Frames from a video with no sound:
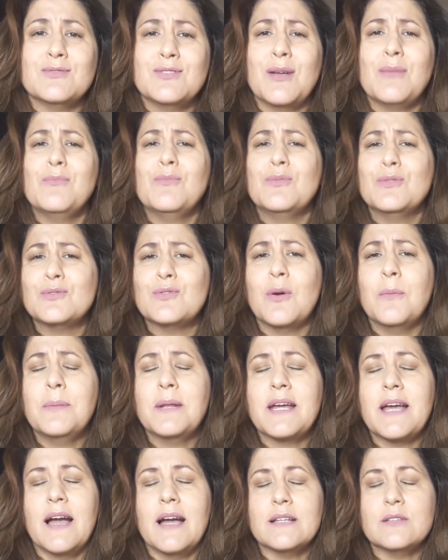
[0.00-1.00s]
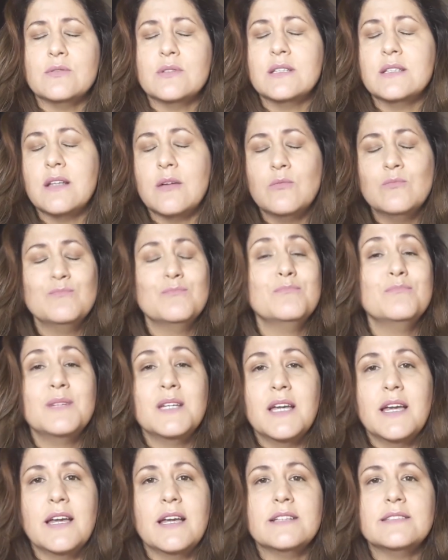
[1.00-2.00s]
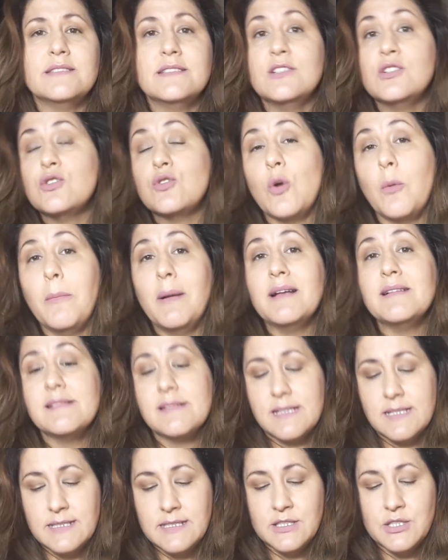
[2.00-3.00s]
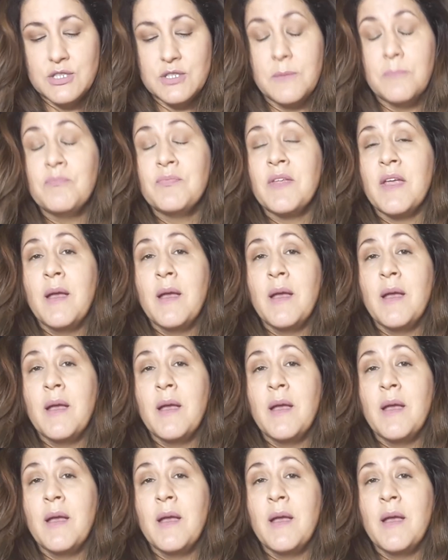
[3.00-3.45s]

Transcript: Então, é muito complicado. Então, eh, desinchou bastante.